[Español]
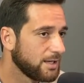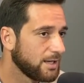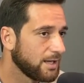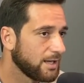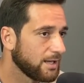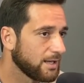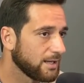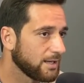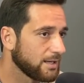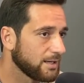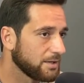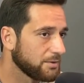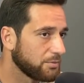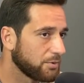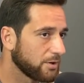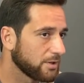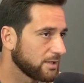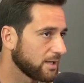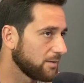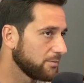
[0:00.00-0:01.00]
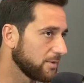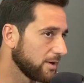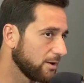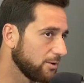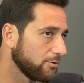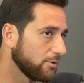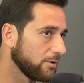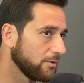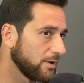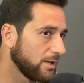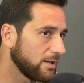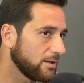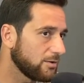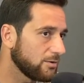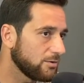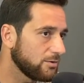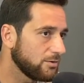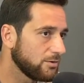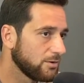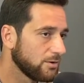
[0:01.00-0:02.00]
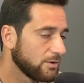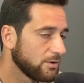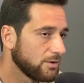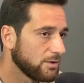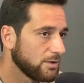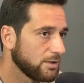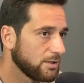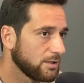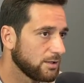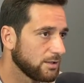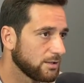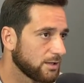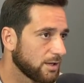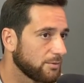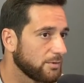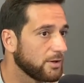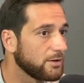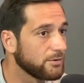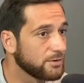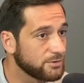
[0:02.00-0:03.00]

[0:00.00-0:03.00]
eh, porque también lo he visto y también lo he